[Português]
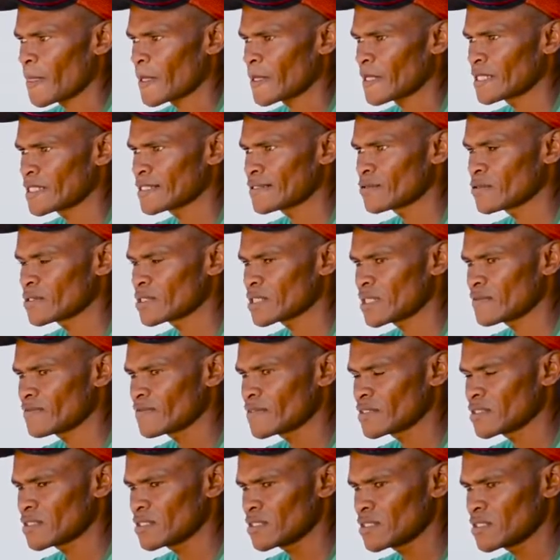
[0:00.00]
Ele
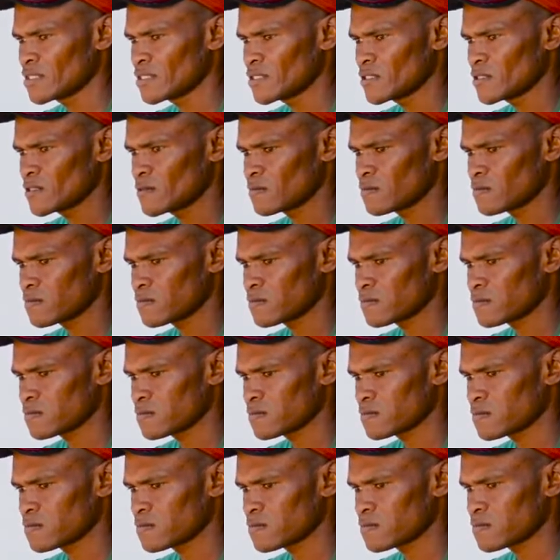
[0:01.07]
contava que.
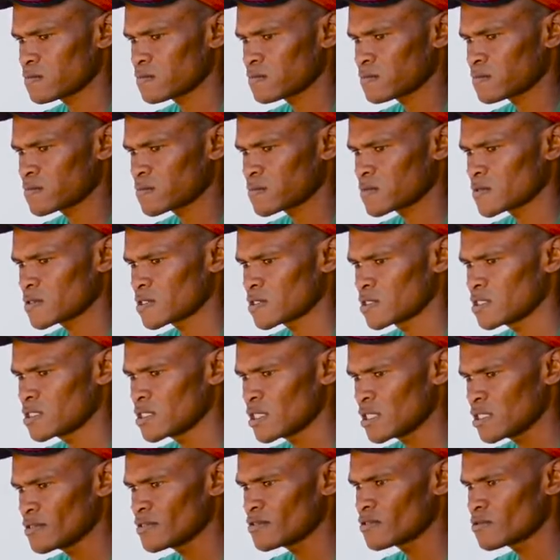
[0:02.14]
que
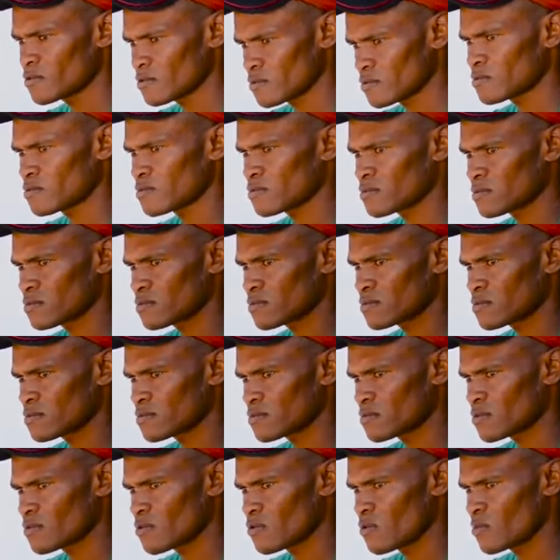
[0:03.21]
ele.
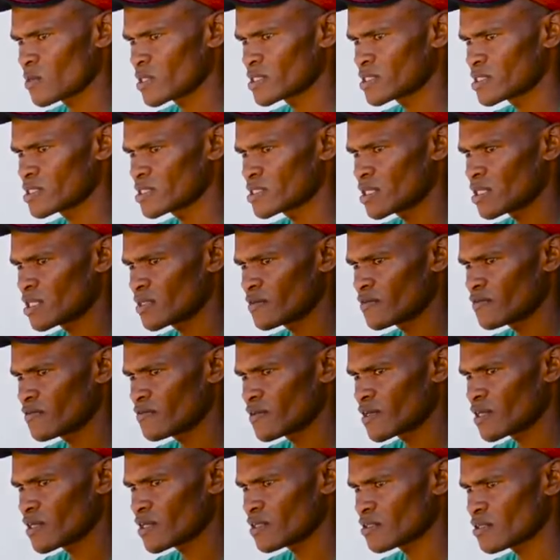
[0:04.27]
como assim, ele
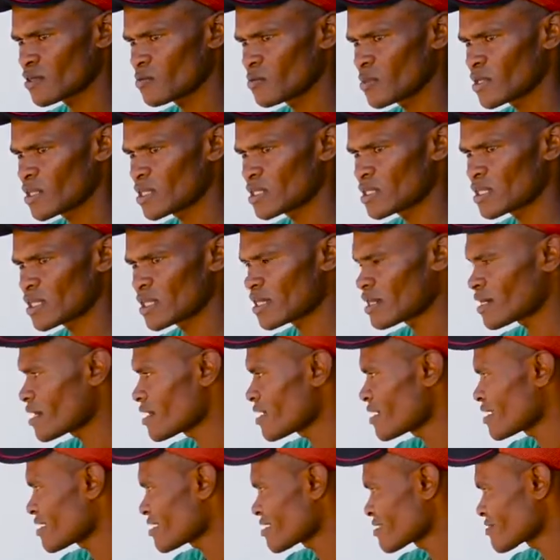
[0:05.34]
era também.
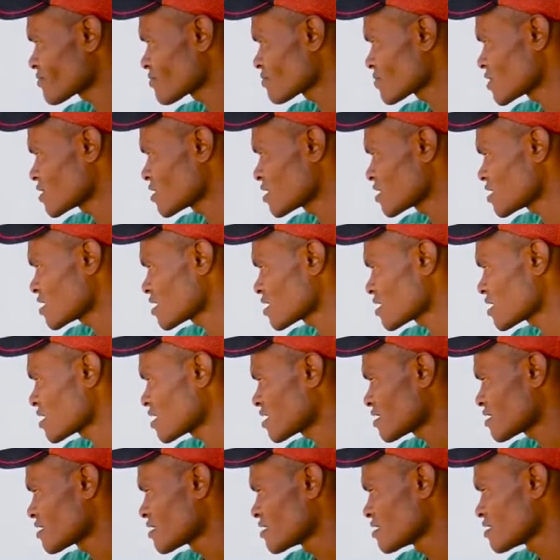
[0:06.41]
era. que nem
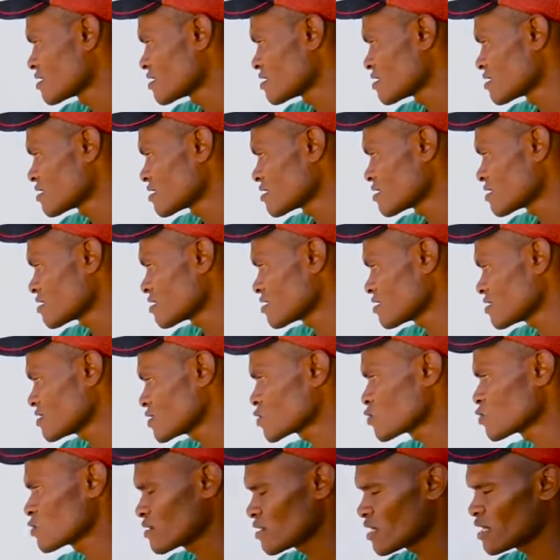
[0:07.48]
era.
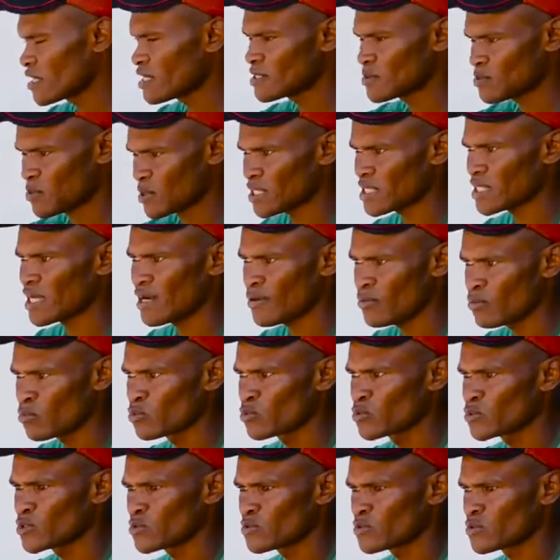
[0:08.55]
isso que eles plantavam
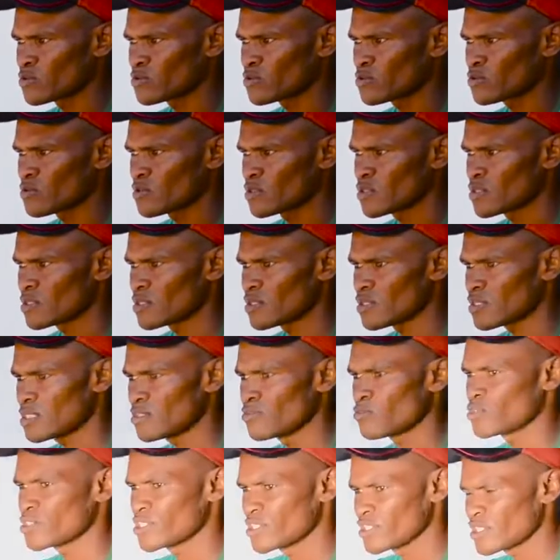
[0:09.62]
muito.
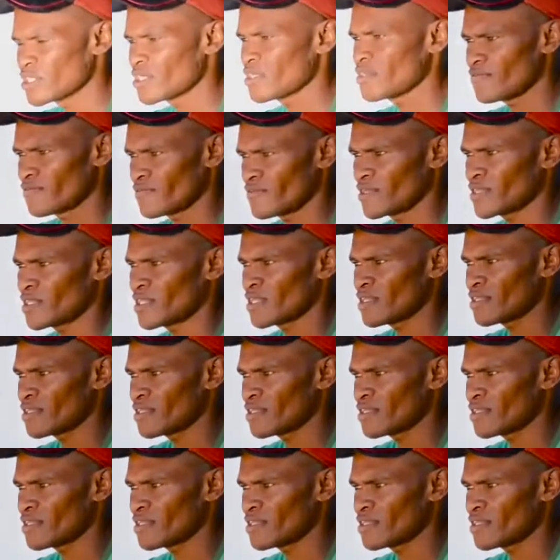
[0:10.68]
Que hoje ninguém vê, né?